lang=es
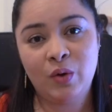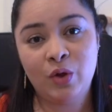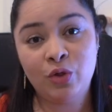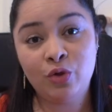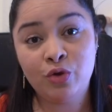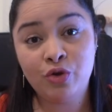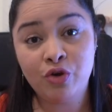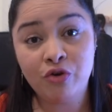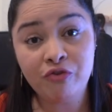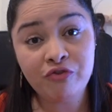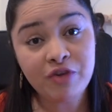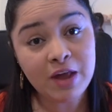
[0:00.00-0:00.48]

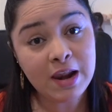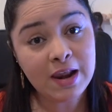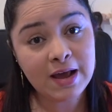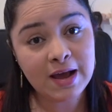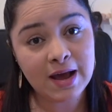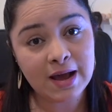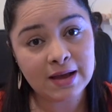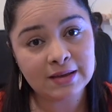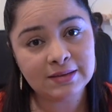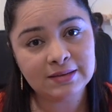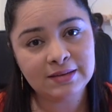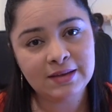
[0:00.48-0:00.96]
Cuando yo fui al
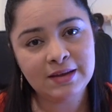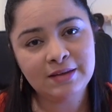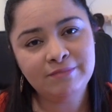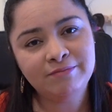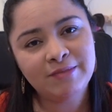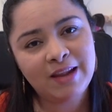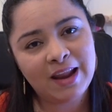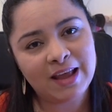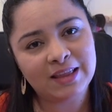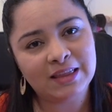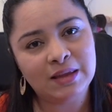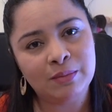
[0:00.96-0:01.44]

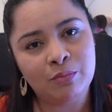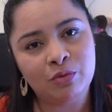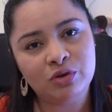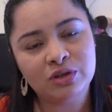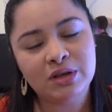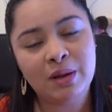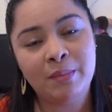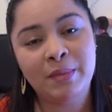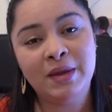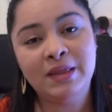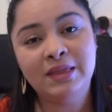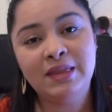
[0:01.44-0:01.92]
casting,
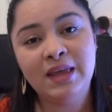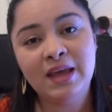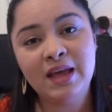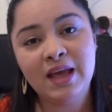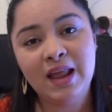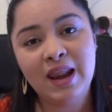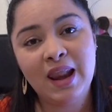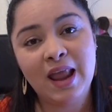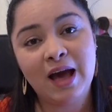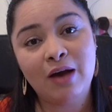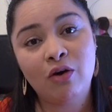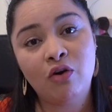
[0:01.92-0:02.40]

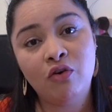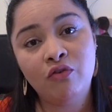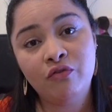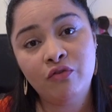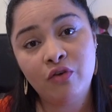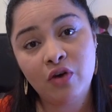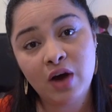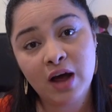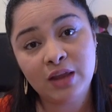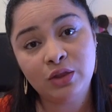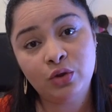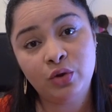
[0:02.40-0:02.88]
lastimosamente las
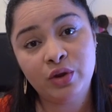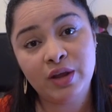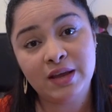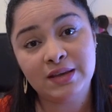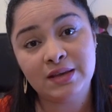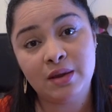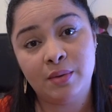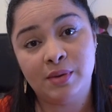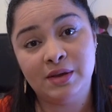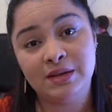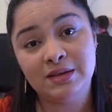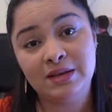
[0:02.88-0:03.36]

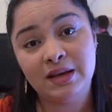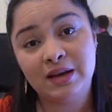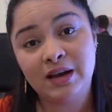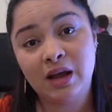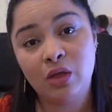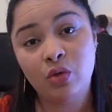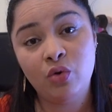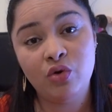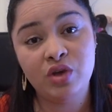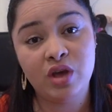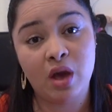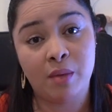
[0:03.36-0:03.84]
convocatorias se habían
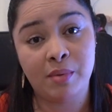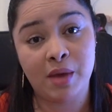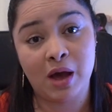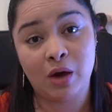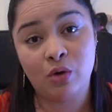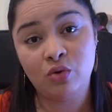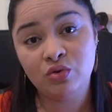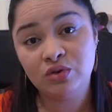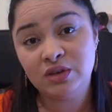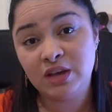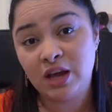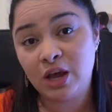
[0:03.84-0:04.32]
cerrado y
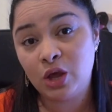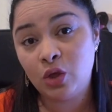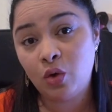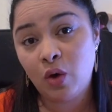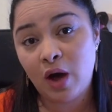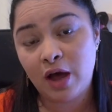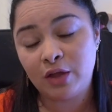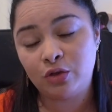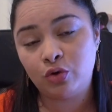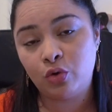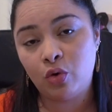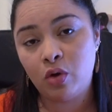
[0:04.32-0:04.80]
habían
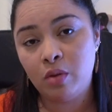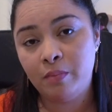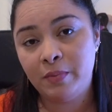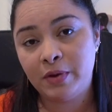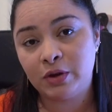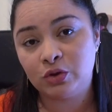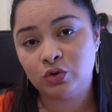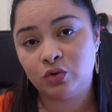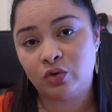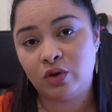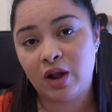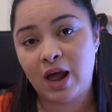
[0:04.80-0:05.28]
conseguido a todo el
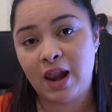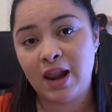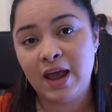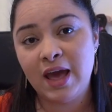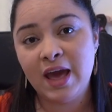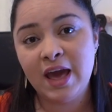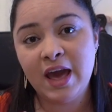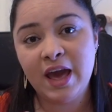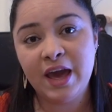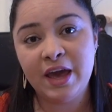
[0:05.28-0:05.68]
personal.